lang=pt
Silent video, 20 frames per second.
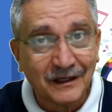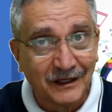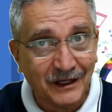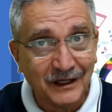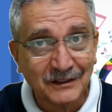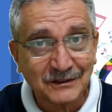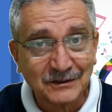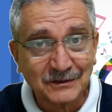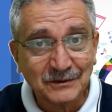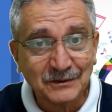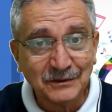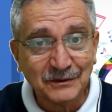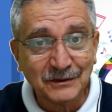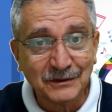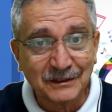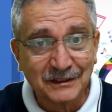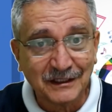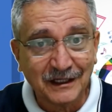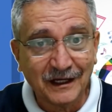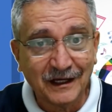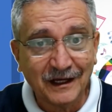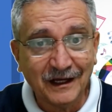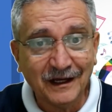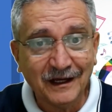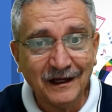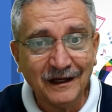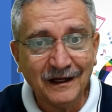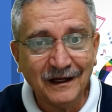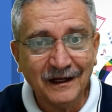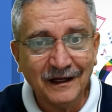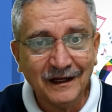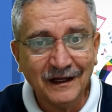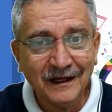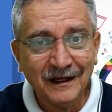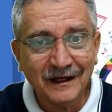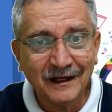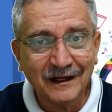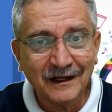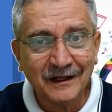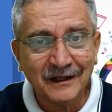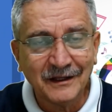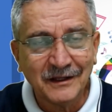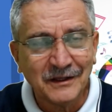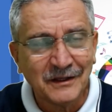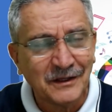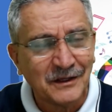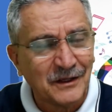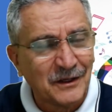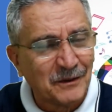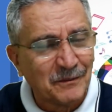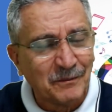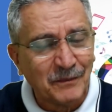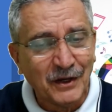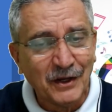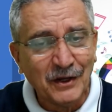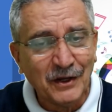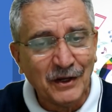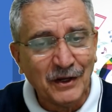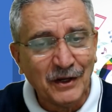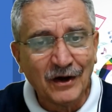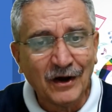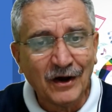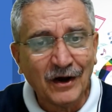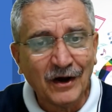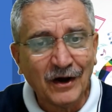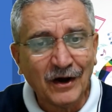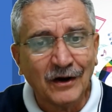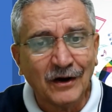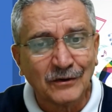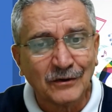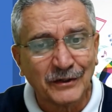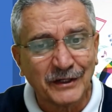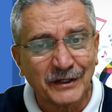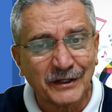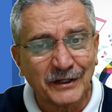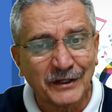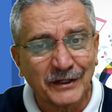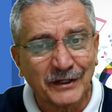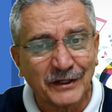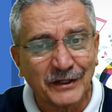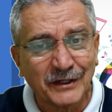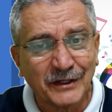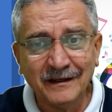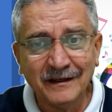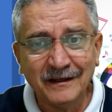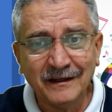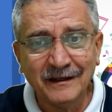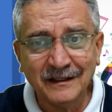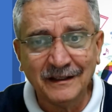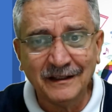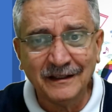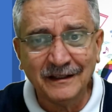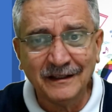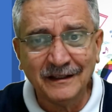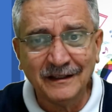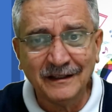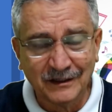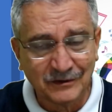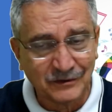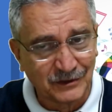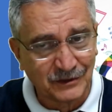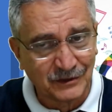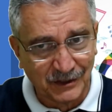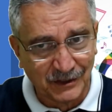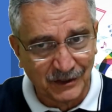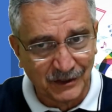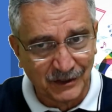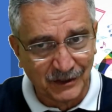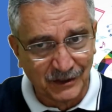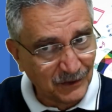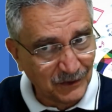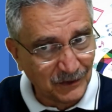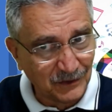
escuta melhor o que ainda não chegou.